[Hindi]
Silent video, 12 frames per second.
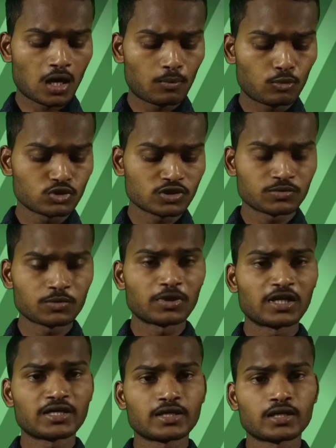आपको सबसे
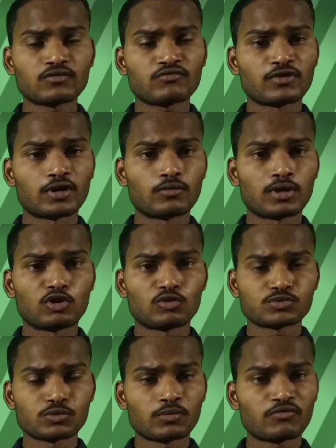पहले आ जाना है फंड वाले
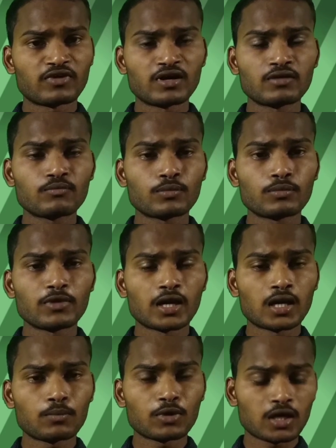ऑप्शन में फंड
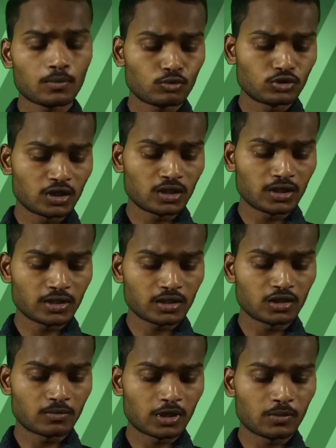यहाँ पर आपको देख
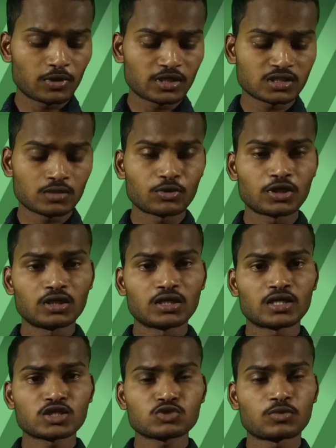लेना कि हमारे पास यहाँ पर
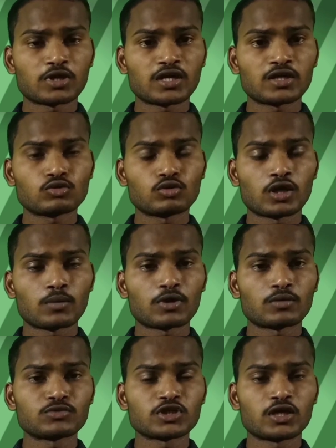टी आर एक्स पड़ा है तो यहाँ
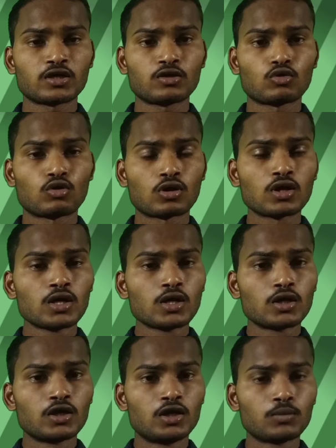पर हम जाएंगे और
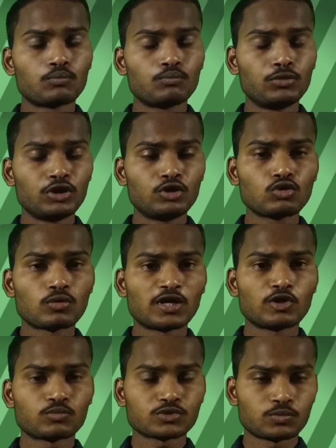डिप विड्रो
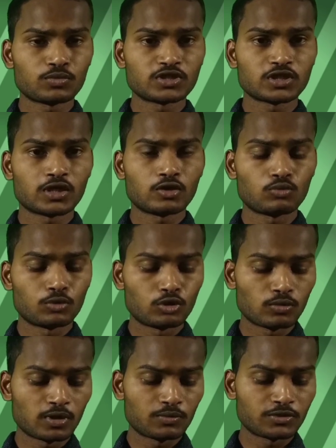वाले ऑप्शन पे जाएंगे और
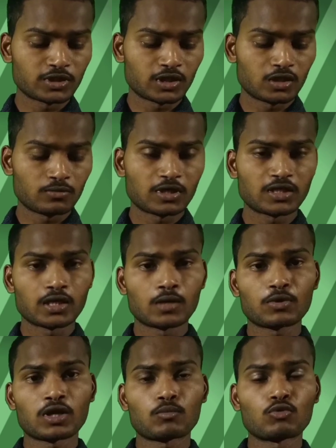विड्रो वाले पे जाने के बाद
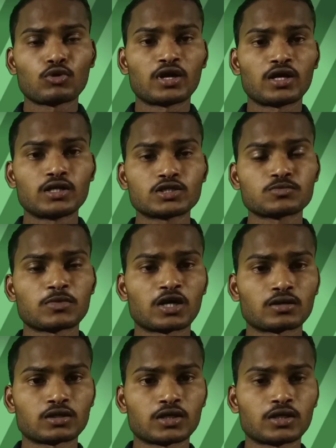यहाँ पर आपको एड्रेस
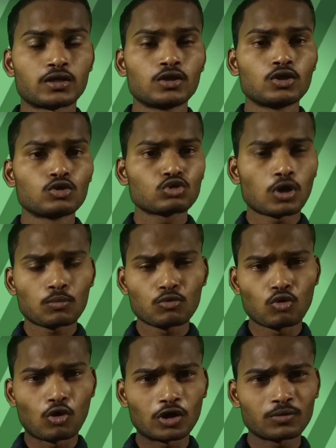मांगता है तो
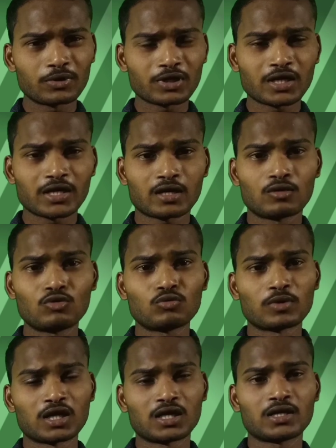आपको हॉटवेट का
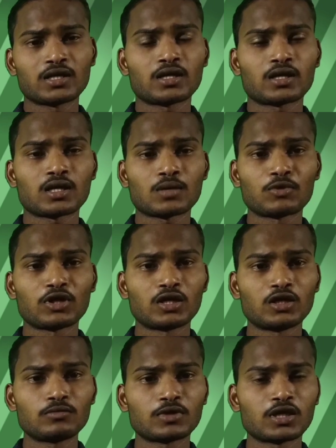अकाउंट बना लेना है अगर आपने
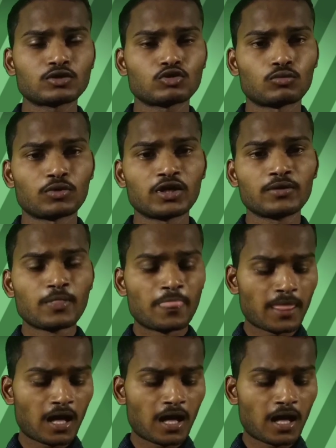नहीं बनाया तो हमने